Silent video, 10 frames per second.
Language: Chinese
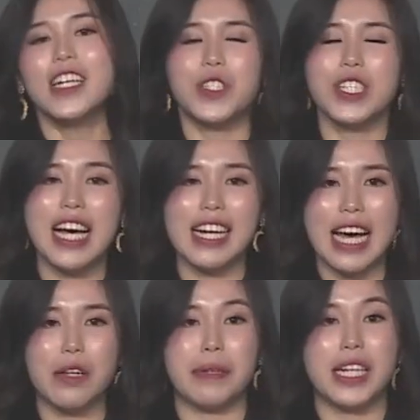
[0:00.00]
就是要
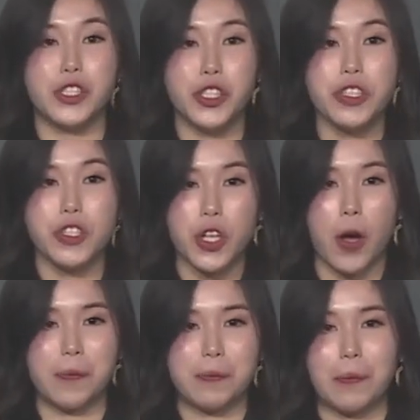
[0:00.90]
看我们的菌种，
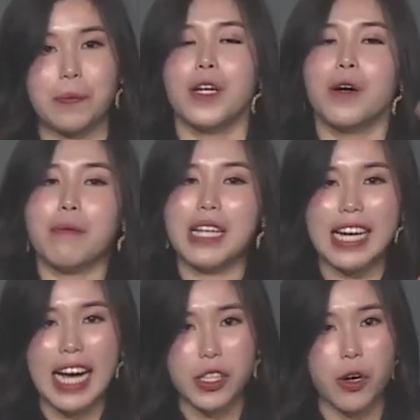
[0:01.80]
我们要
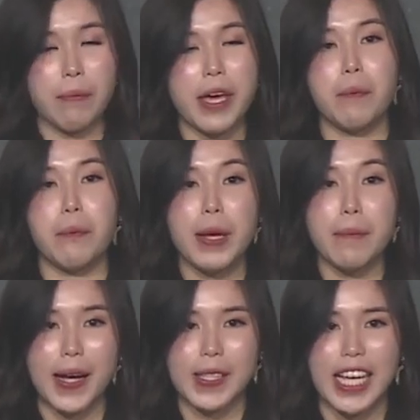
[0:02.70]
看有没有
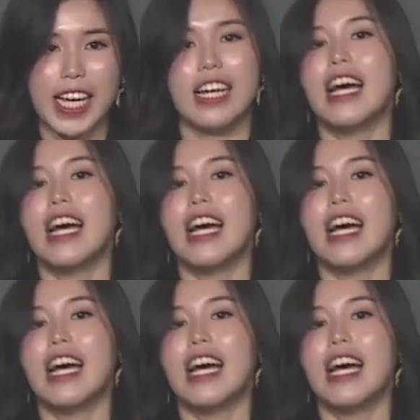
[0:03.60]
Prebiotic，